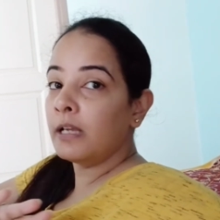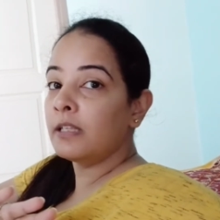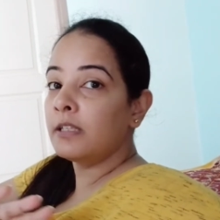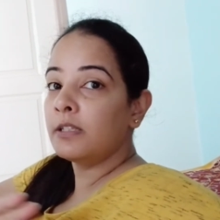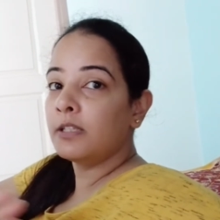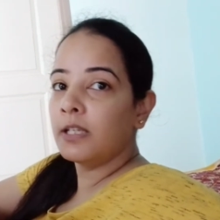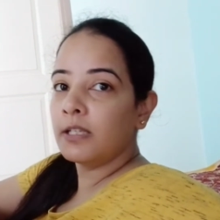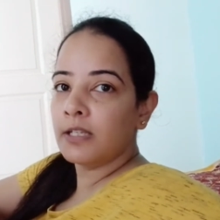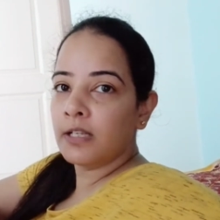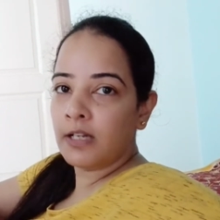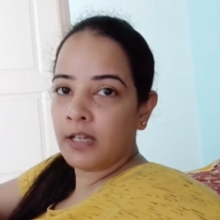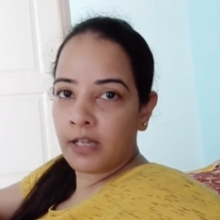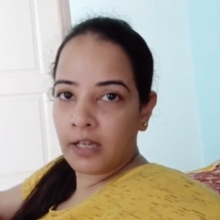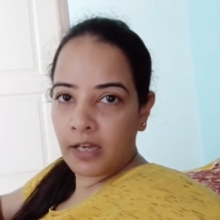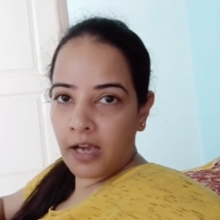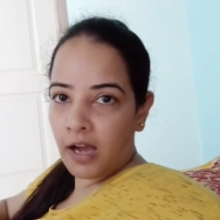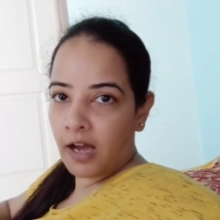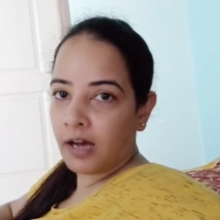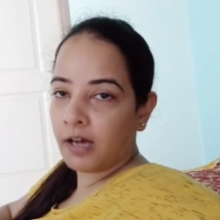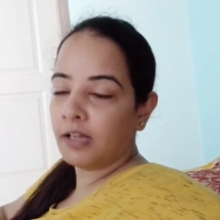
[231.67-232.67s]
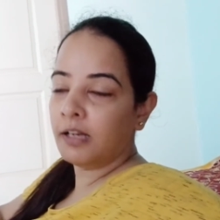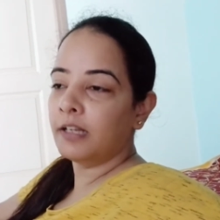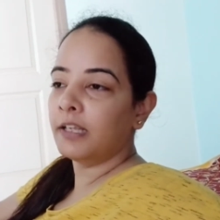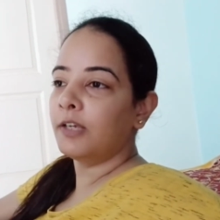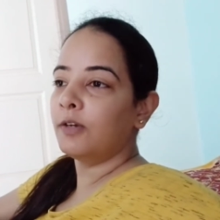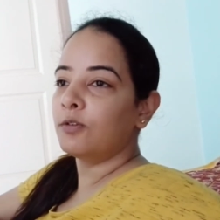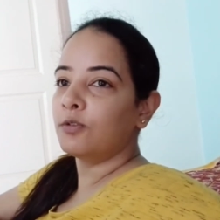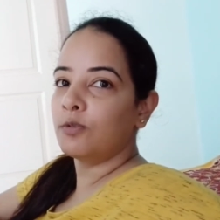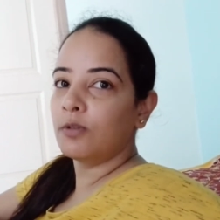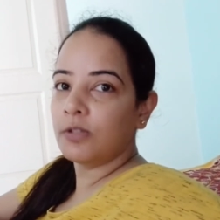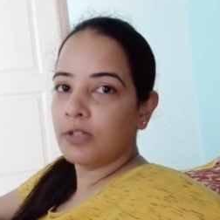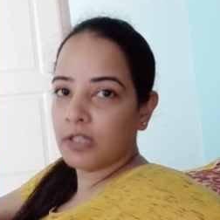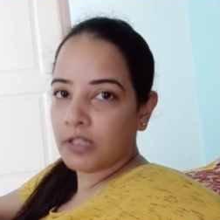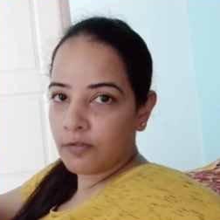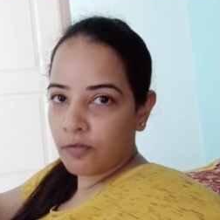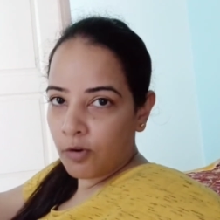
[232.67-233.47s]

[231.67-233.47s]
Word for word: अच्छे से निकाल के उसको अच्छे से